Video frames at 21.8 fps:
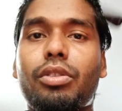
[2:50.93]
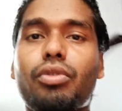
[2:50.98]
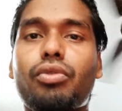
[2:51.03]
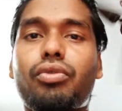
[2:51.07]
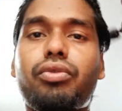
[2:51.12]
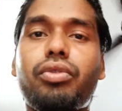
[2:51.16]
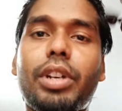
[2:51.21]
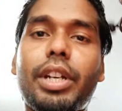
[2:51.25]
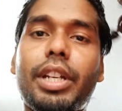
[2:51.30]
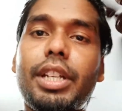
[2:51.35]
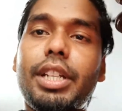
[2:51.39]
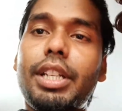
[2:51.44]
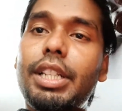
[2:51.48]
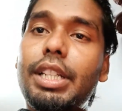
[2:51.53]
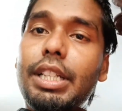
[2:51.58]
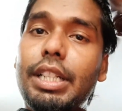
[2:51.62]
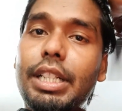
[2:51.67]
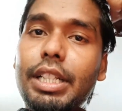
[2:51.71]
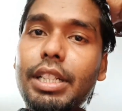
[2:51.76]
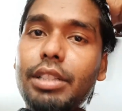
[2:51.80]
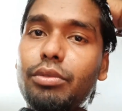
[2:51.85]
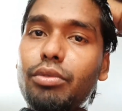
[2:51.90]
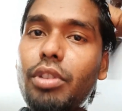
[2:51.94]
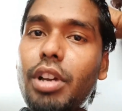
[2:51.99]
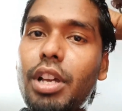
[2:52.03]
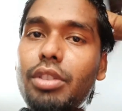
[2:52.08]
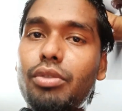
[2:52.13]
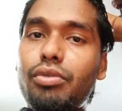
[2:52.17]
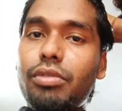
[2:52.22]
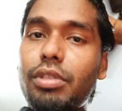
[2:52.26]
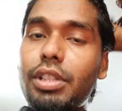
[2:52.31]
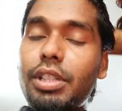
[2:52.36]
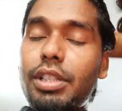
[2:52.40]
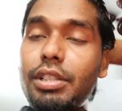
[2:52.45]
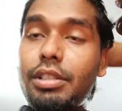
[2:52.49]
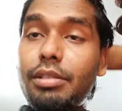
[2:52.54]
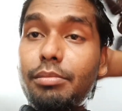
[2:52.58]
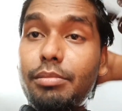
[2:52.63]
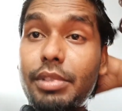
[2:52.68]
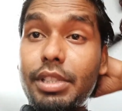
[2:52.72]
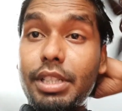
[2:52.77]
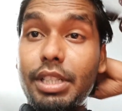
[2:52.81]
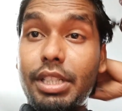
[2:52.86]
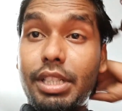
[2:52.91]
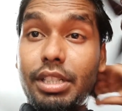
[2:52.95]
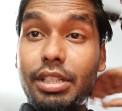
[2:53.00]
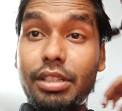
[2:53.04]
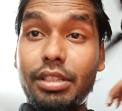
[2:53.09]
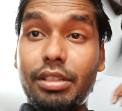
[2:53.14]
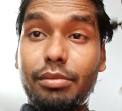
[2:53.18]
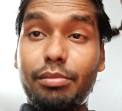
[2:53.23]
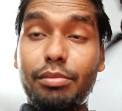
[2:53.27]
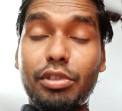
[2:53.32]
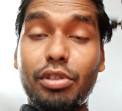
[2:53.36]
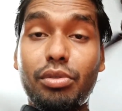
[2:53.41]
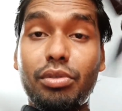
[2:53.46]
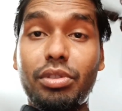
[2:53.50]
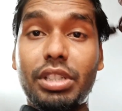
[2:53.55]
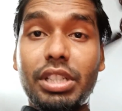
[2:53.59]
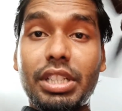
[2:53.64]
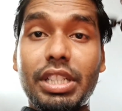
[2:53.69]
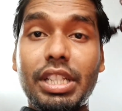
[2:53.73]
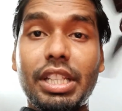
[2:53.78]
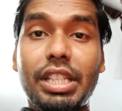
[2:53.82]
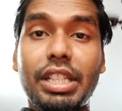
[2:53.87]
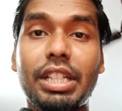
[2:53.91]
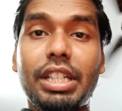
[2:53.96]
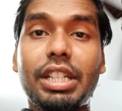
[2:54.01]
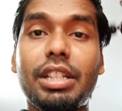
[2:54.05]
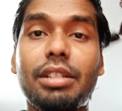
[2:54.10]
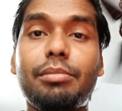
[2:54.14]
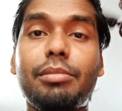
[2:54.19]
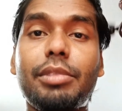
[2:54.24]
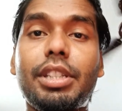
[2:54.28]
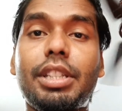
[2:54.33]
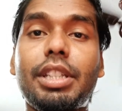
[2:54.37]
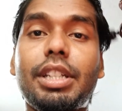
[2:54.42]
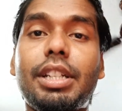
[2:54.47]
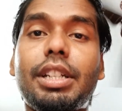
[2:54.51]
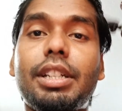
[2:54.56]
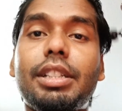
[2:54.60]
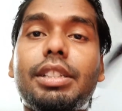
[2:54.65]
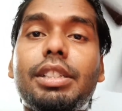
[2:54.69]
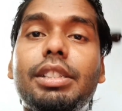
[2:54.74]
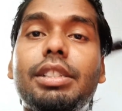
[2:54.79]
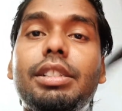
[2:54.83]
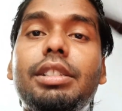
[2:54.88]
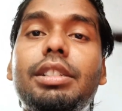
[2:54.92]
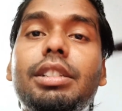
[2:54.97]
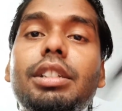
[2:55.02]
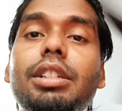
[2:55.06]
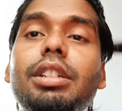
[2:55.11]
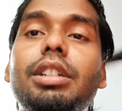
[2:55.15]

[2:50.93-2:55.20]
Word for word: तो फाइनली घर तो आ चुके हैं बट uh, बहुत ही ज़्यादा गर्मी दे रहा था